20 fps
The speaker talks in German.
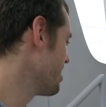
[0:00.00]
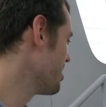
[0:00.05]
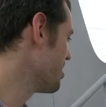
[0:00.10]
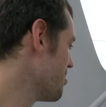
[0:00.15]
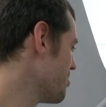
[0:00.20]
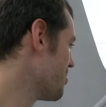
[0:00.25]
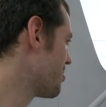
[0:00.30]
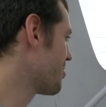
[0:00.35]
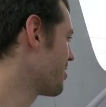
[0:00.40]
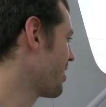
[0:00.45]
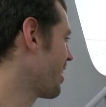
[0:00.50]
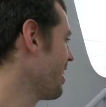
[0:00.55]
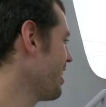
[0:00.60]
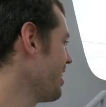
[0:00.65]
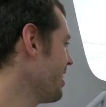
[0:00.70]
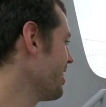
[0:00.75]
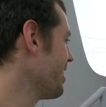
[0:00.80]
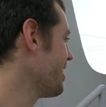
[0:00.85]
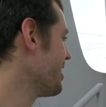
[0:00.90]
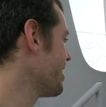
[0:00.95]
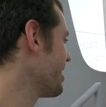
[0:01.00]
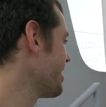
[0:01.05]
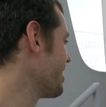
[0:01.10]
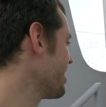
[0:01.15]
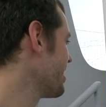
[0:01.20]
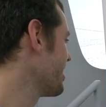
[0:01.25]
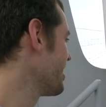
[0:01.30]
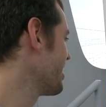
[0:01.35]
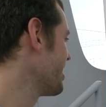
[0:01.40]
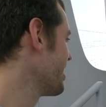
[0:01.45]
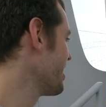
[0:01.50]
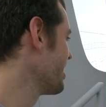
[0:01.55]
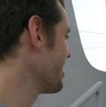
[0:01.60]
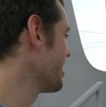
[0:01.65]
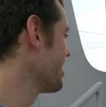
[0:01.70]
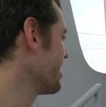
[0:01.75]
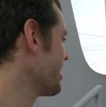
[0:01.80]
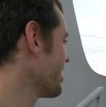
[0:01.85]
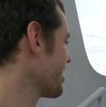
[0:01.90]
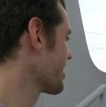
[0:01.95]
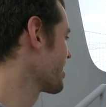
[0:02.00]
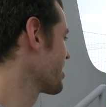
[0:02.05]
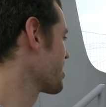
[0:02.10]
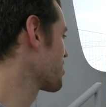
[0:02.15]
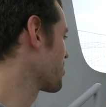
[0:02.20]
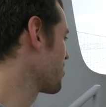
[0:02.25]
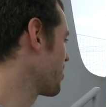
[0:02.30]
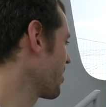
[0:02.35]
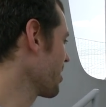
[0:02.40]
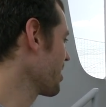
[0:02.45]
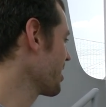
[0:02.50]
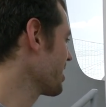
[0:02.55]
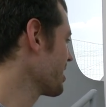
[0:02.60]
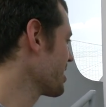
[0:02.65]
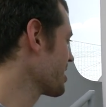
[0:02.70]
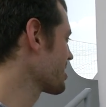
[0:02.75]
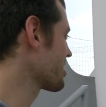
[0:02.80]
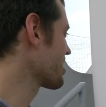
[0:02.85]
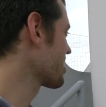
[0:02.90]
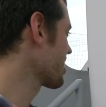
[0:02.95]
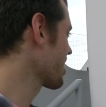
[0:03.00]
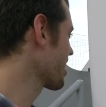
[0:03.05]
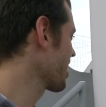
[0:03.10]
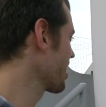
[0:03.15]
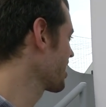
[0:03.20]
im Fall des Feuers